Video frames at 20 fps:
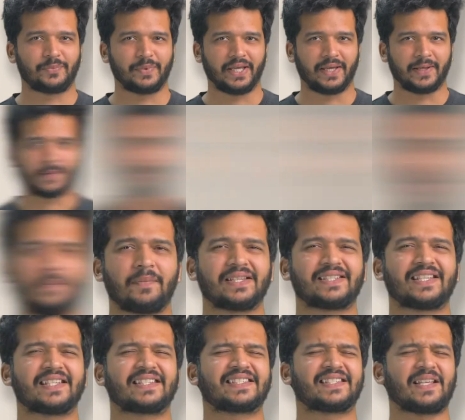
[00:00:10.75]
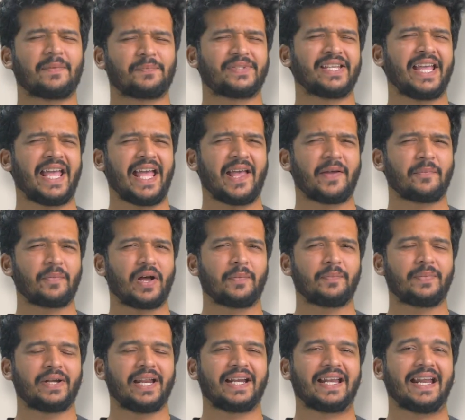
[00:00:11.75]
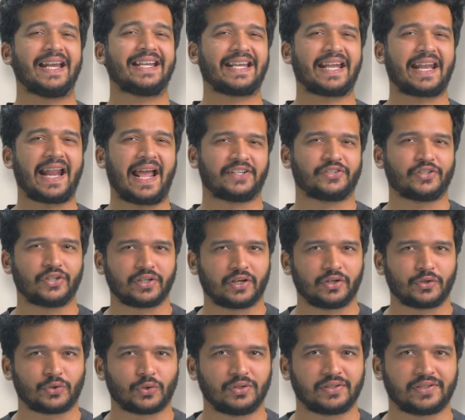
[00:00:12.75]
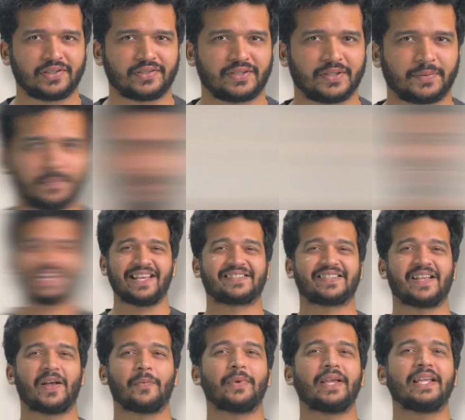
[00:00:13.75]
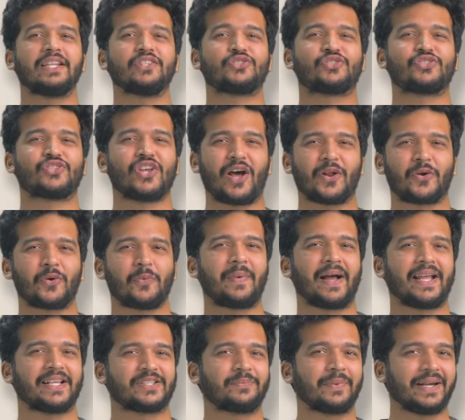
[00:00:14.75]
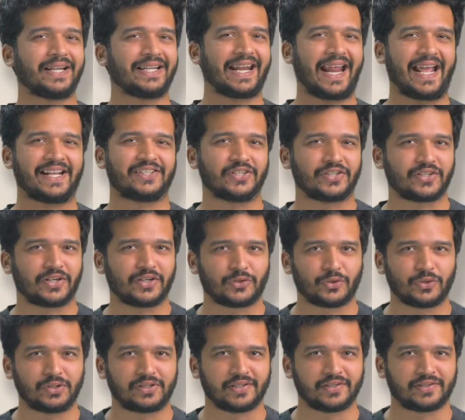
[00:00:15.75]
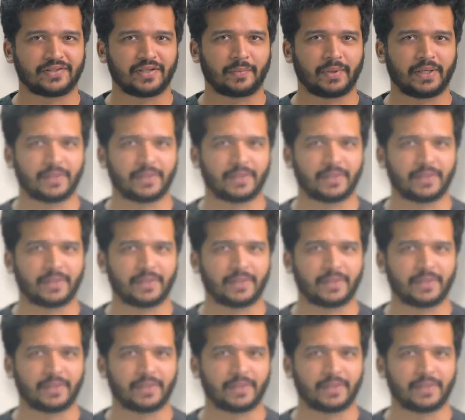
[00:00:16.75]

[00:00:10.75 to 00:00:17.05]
भी है इनमें से सबसे अहम अपडेट है ट्रैक्शन कंट्रोल सिस्टम यस अब इन चारों बाइक्स में ट्रैक्शन कंट्रोल सिस्टम